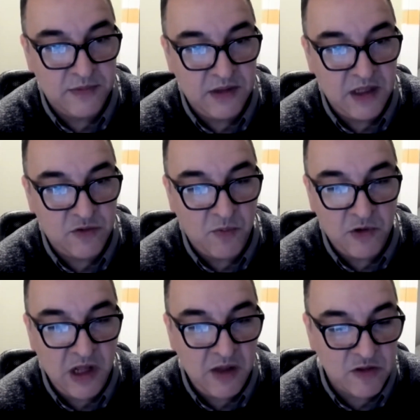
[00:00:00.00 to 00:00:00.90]
Et à ce
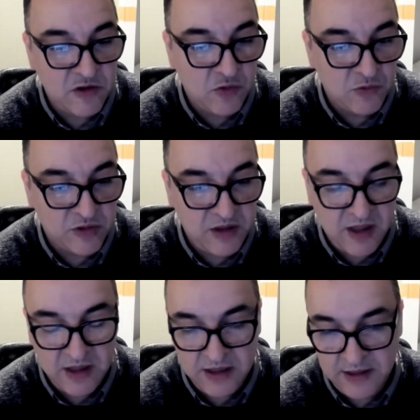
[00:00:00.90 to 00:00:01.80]
moment-là, bah, j'ai commencé
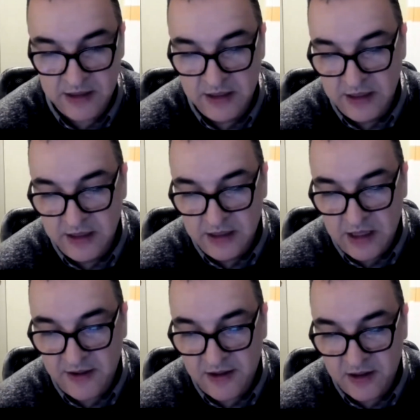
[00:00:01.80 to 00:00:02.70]
à,
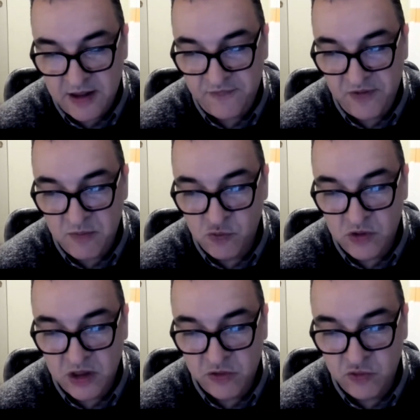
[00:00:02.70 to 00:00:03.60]
faire
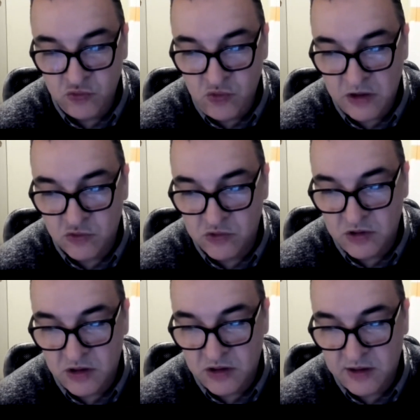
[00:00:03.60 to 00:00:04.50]
mon réseau, à,
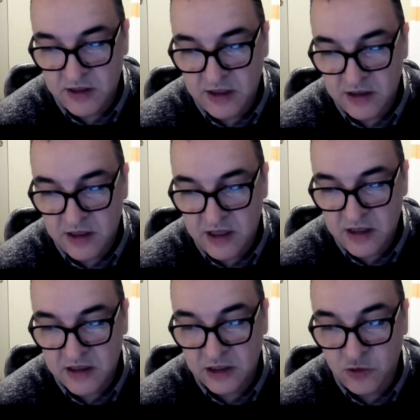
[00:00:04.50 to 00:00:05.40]

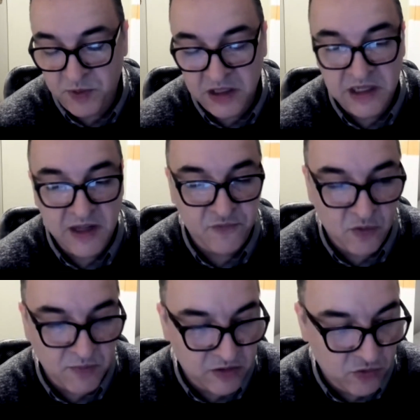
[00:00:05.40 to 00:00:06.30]
récupérer de
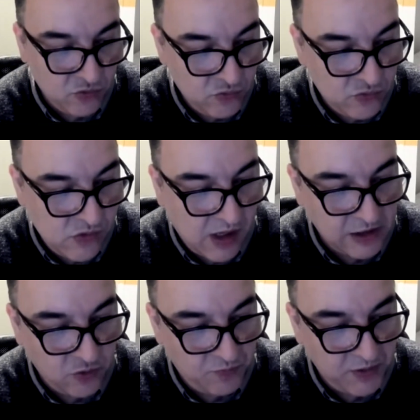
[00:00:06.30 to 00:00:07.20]
l'information, à
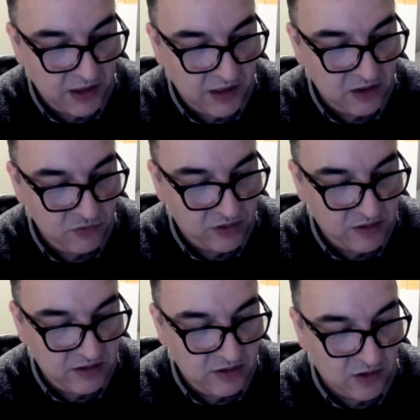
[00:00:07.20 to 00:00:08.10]
récupérer
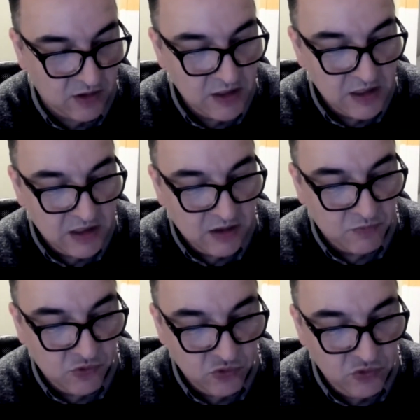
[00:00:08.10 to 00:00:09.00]
aussi euh,
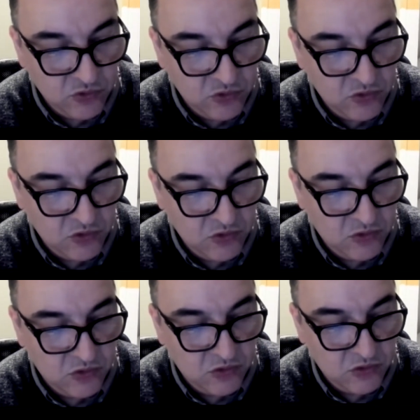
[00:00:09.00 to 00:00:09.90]
beaucoup
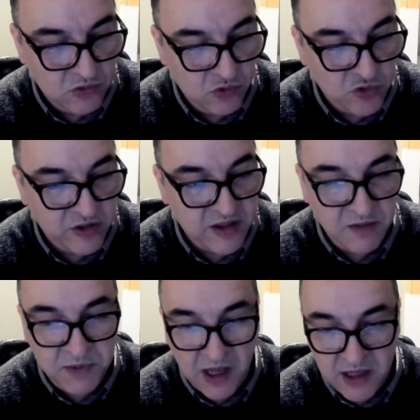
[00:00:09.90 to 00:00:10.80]
de
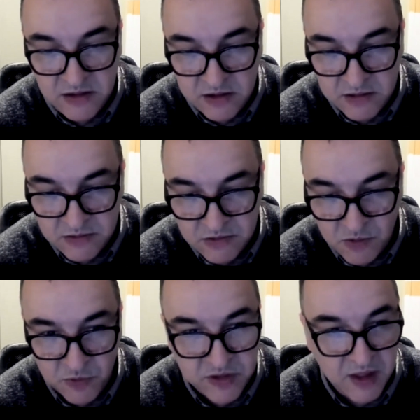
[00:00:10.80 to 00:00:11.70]
logiciels pirates,
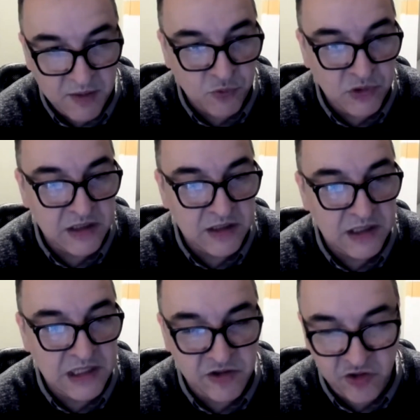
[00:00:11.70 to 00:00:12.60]
commencer un peu
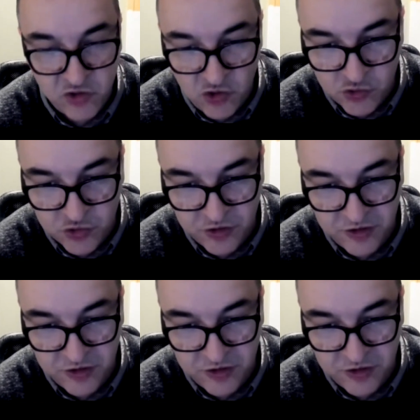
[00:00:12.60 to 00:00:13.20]
les, échanges.